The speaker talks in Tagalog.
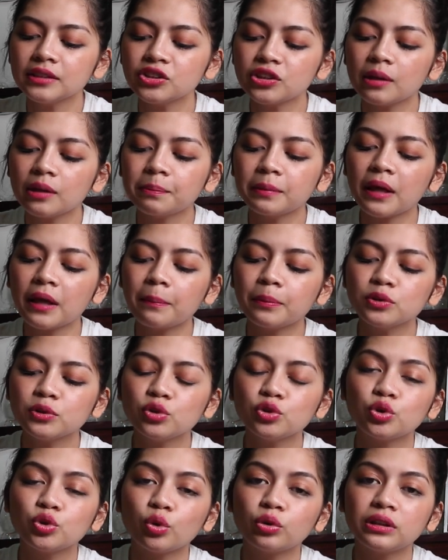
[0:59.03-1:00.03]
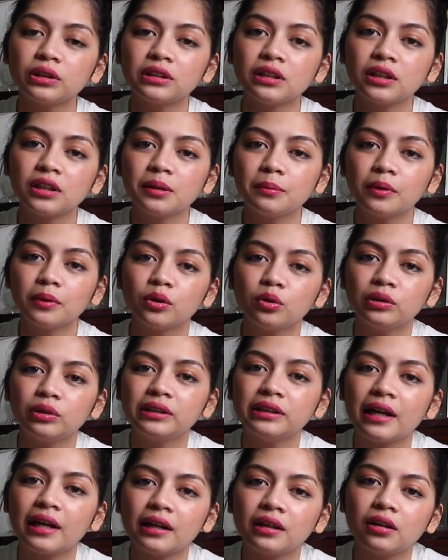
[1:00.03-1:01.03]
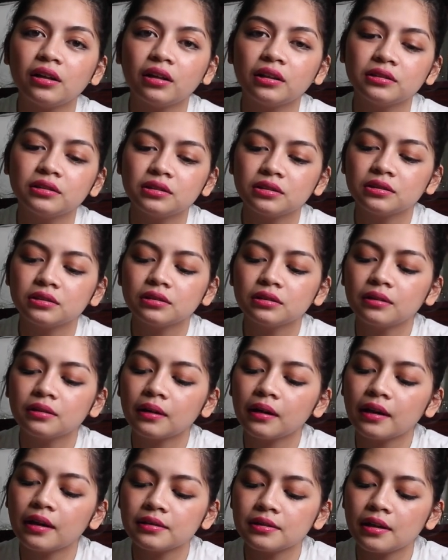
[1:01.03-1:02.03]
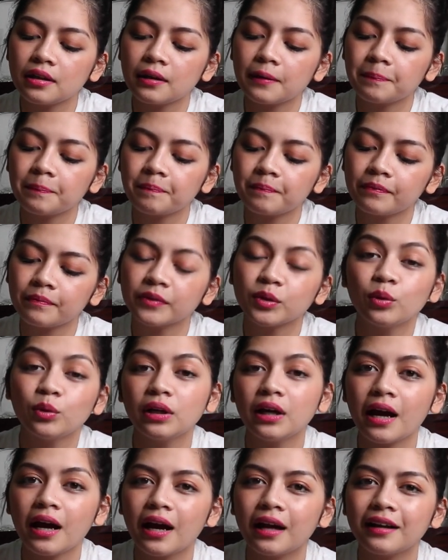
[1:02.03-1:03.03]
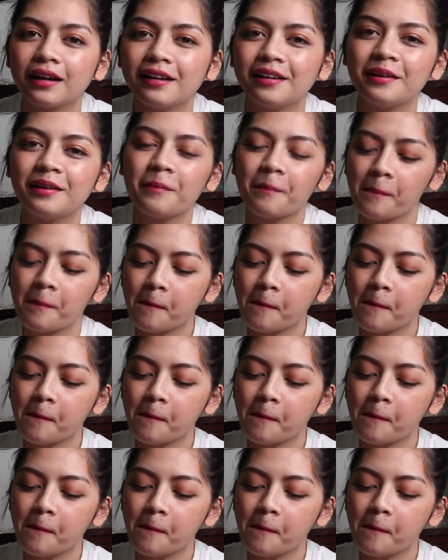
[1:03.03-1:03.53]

chop. Tapos gusto ko na talaga mag-culinary arts. Kasi walang aral.